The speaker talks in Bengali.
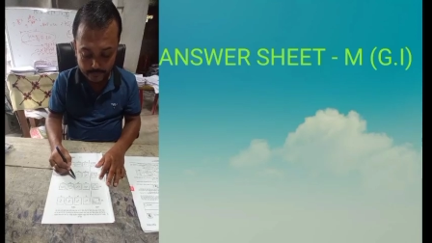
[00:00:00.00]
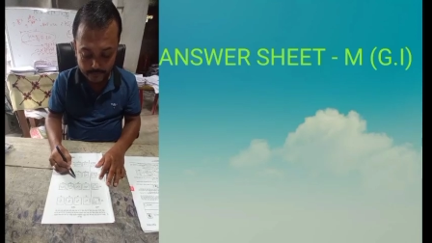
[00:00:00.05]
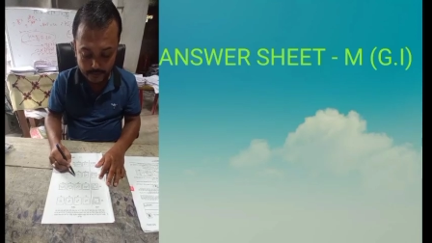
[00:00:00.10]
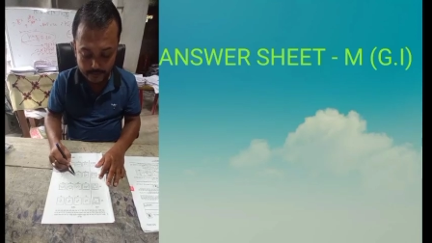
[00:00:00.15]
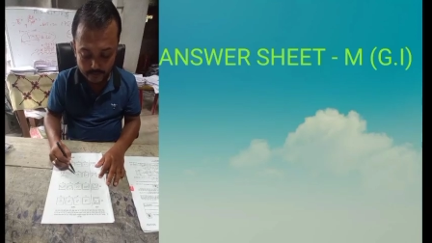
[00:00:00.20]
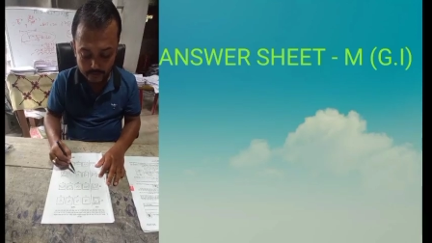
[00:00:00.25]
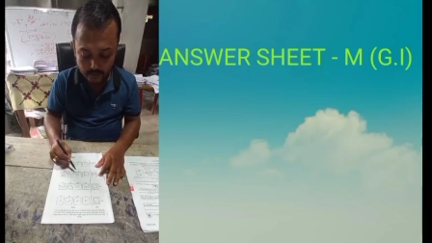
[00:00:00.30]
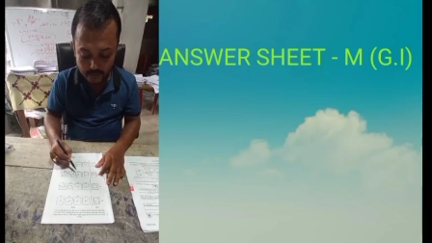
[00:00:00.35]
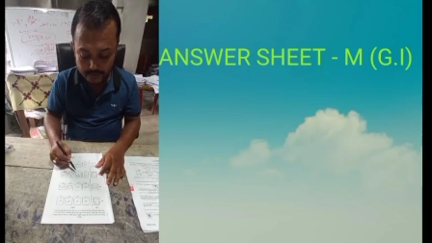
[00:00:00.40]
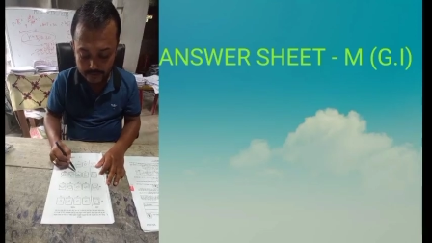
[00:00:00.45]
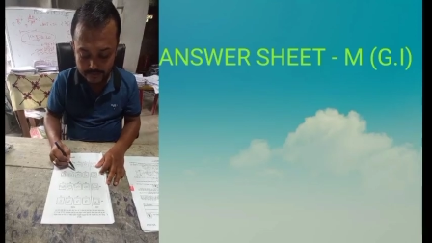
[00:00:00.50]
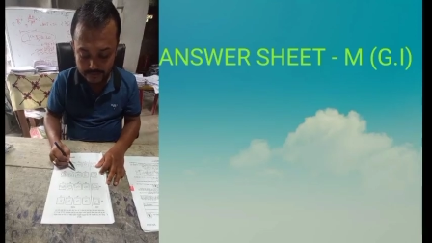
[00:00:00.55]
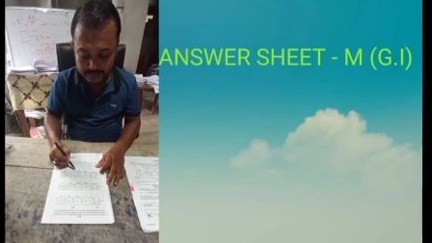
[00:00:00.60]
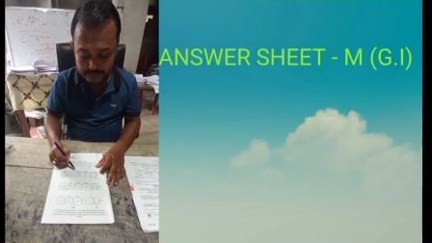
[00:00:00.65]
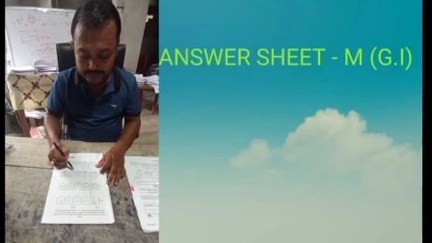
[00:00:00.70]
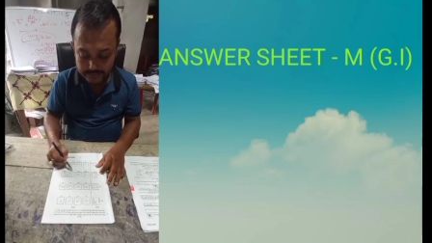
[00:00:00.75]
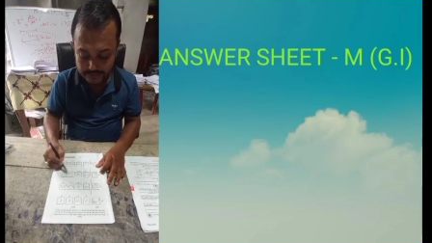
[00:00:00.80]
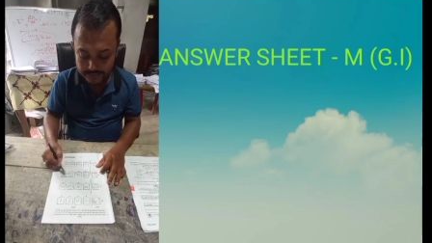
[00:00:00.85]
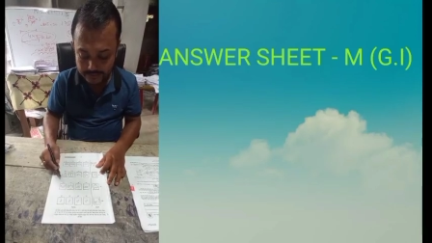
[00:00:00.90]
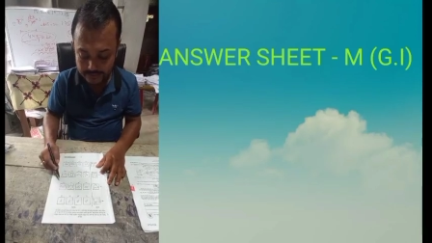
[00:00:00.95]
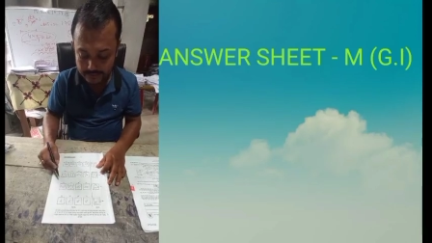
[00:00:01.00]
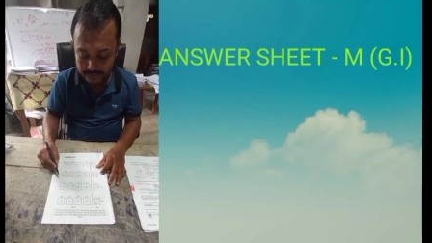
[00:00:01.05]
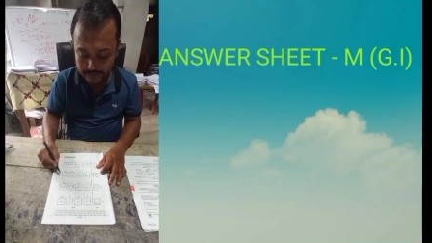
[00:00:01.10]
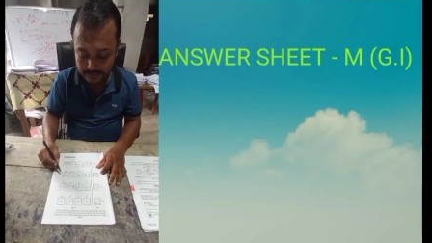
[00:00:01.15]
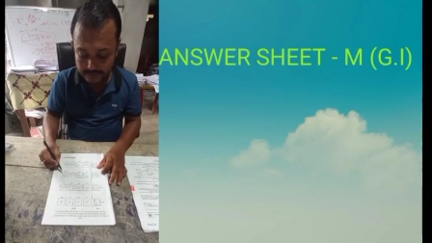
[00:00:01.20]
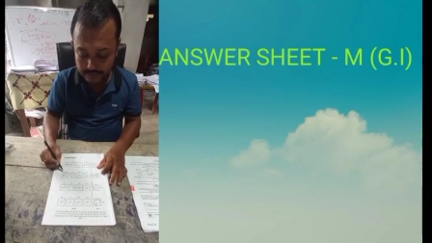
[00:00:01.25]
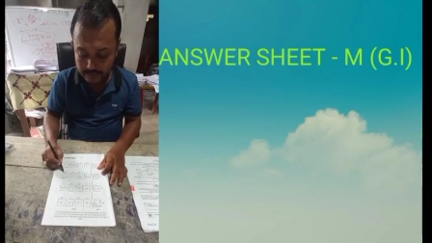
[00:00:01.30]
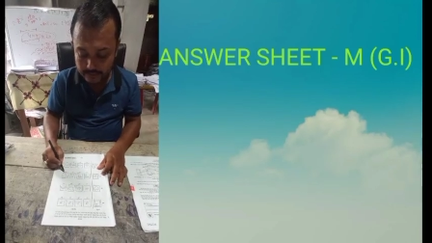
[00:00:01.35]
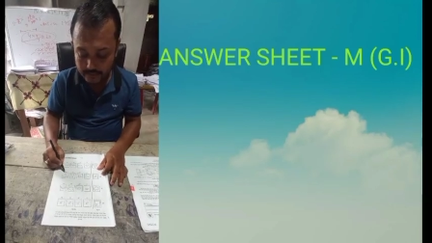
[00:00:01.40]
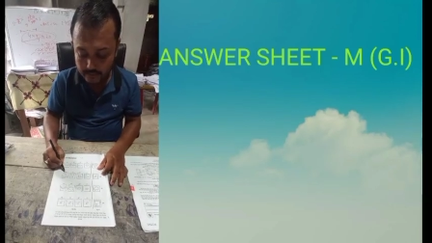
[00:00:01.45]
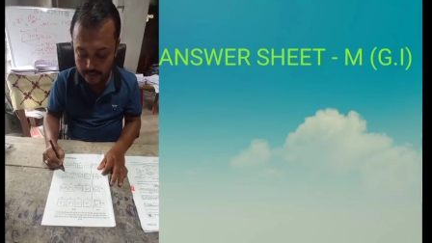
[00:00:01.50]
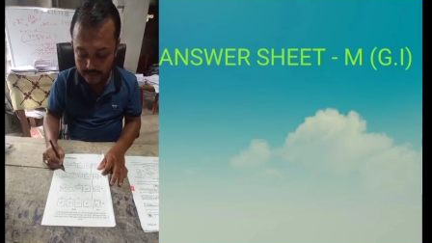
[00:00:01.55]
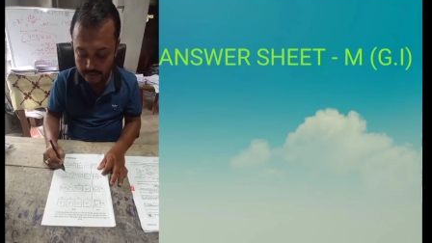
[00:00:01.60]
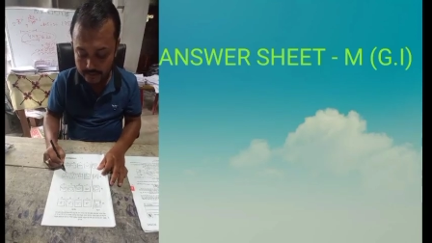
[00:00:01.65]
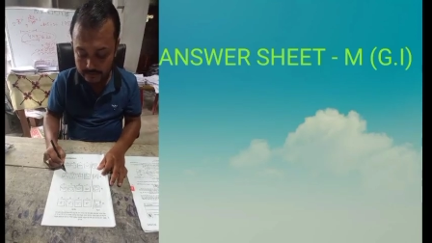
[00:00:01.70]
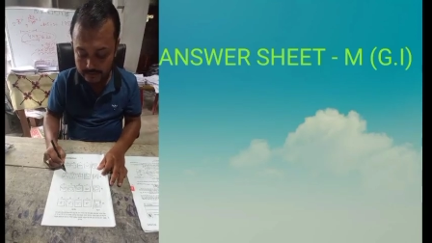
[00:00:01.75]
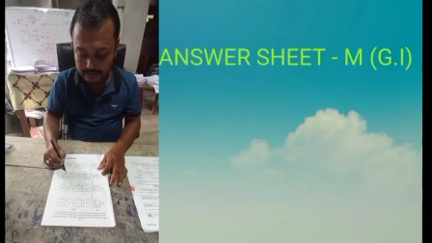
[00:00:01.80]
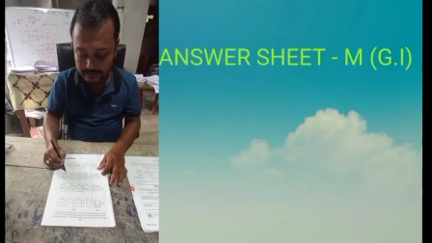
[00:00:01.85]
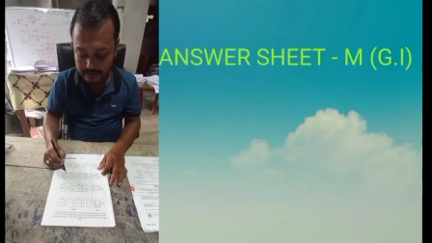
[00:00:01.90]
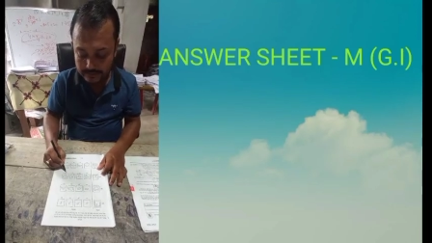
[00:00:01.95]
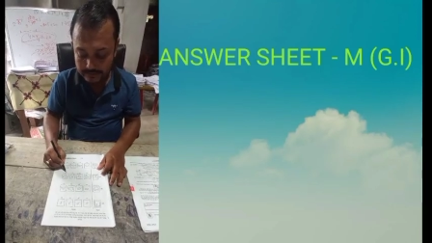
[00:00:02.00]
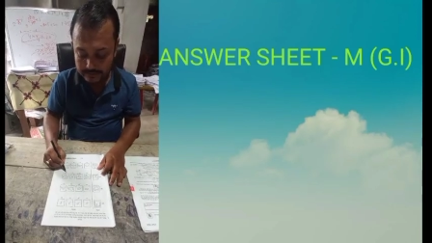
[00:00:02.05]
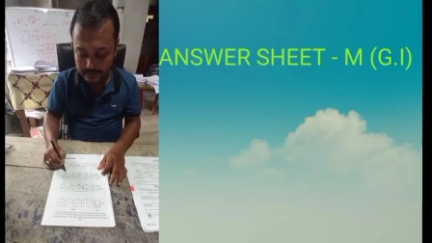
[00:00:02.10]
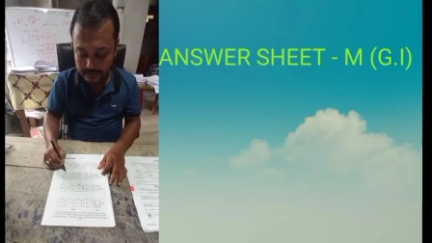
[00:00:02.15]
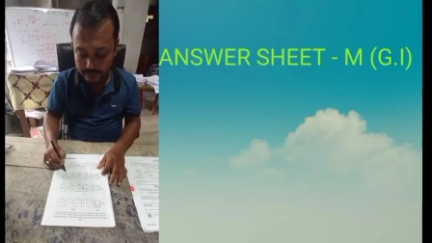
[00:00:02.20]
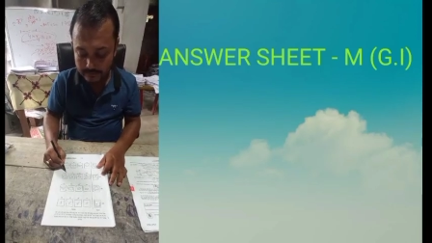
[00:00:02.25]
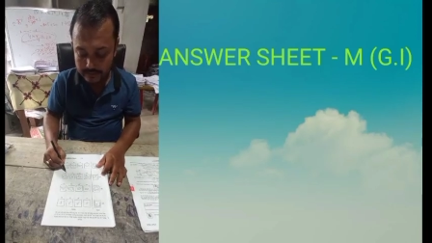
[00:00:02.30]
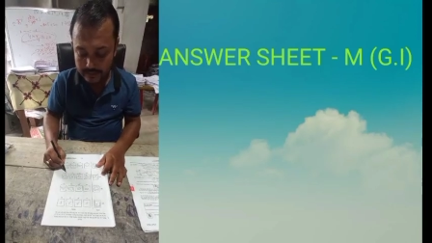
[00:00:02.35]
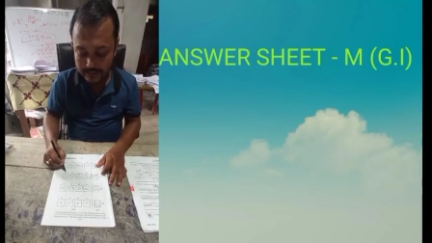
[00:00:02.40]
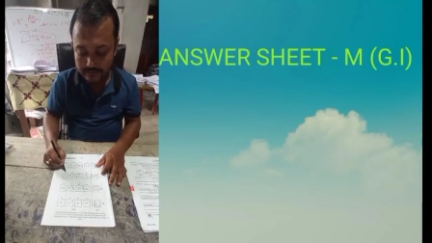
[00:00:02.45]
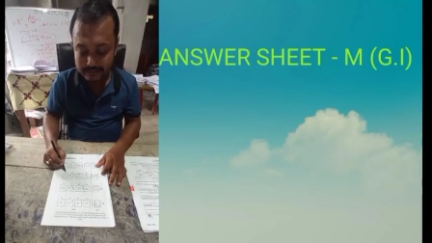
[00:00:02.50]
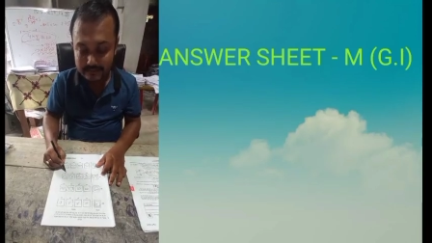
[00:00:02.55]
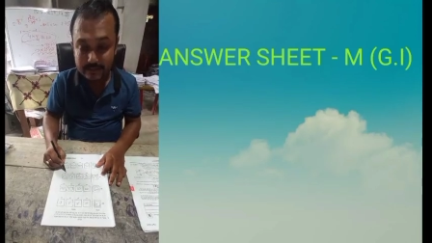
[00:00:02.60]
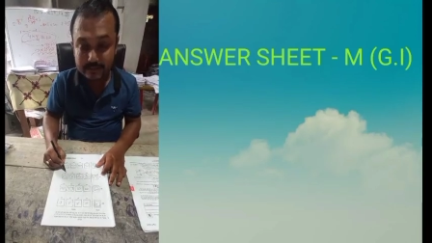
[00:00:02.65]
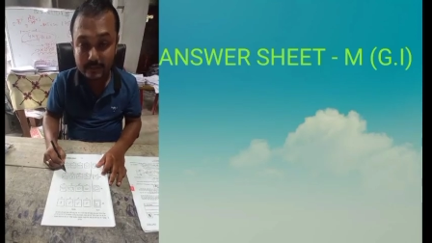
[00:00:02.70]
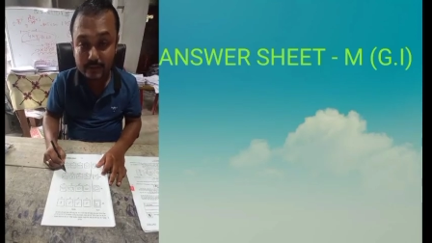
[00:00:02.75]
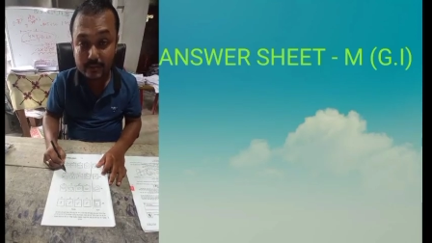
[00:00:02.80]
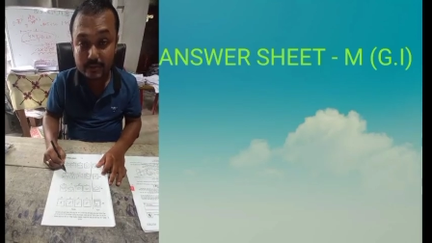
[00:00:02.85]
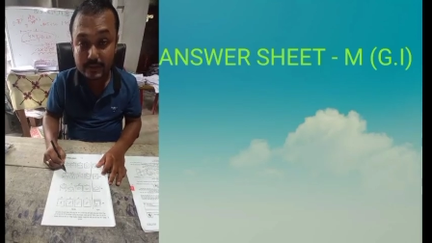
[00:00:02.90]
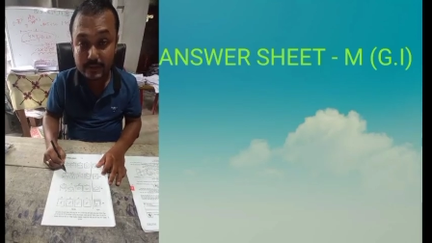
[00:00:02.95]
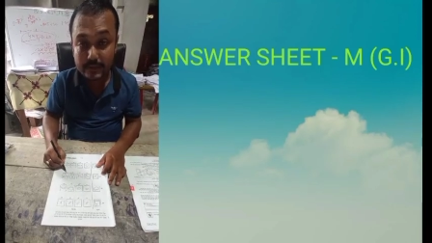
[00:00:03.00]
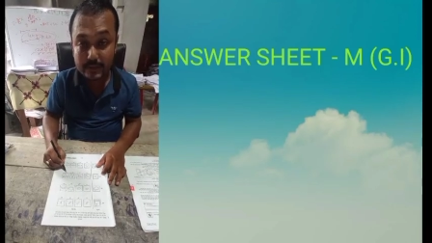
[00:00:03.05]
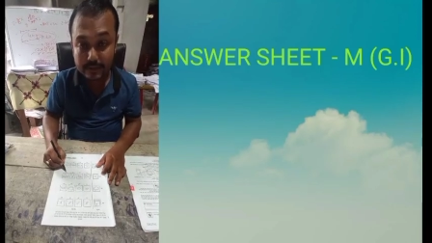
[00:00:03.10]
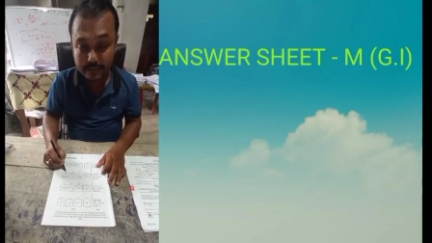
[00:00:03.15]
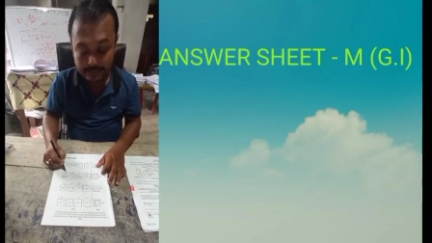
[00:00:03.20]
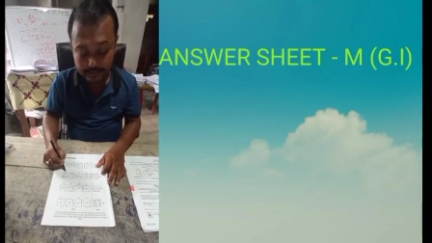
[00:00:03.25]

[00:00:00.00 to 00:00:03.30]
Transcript: আর টোয়েন্টি থ্রি টোয়েন্টি থ্রিতে আমার অ্যান্সার কিন্তু ডি